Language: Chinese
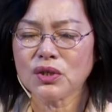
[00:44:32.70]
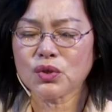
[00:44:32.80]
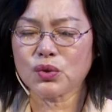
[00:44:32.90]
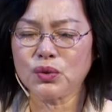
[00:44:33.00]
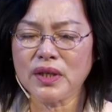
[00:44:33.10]

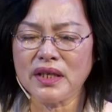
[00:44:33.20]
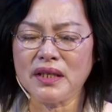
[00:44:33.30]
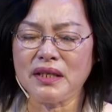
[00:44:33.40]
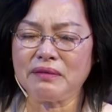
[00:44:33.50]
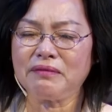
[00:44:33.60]
除你
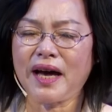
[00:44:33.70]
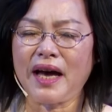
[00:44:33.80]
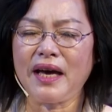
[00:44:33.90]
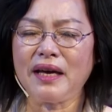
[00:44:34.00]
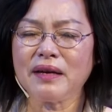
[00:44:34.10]
以
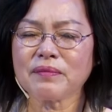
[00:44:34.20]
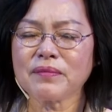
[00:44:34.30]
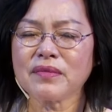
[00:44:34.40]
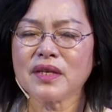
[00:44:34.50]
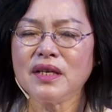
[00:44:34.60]
外，
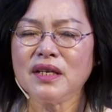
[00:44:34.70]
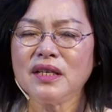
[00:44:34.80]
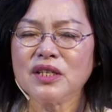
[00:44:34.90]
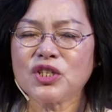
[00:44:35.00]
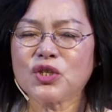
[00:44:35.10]

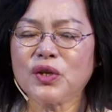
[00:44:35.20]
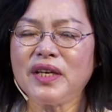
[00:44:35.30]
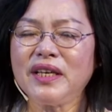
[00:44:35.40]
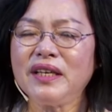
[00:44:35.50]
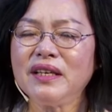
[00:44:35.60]
谁
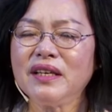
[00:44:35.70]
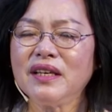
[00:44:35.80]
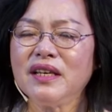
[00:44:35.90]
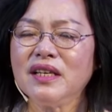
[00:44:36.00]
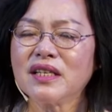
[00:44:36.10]

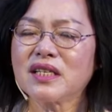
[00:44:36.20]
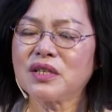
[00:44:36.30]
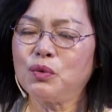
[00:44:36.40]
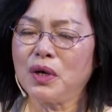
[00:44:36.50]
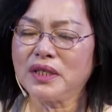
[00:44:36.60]
是
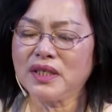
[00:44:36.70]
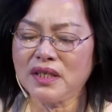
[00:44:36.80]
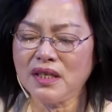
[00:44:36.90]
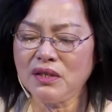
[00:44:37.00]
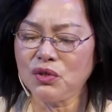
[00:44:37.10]
我心
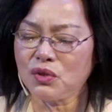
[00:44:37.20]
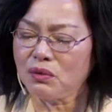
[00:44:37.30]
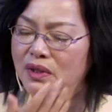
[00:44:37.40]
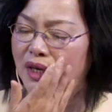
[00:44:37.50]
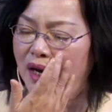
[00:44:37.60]
中
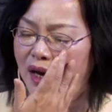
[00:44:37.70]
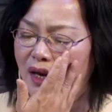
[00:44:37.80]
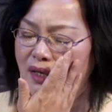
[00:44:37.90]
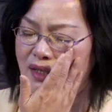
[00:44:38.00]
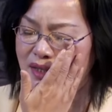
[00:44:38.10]
的
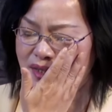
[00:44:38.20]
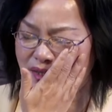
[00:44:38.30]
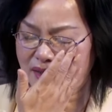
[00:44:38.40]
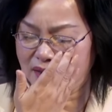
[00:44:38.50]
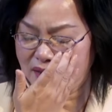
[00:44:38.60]
喜
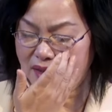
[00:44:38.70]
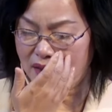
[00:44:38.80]
乐？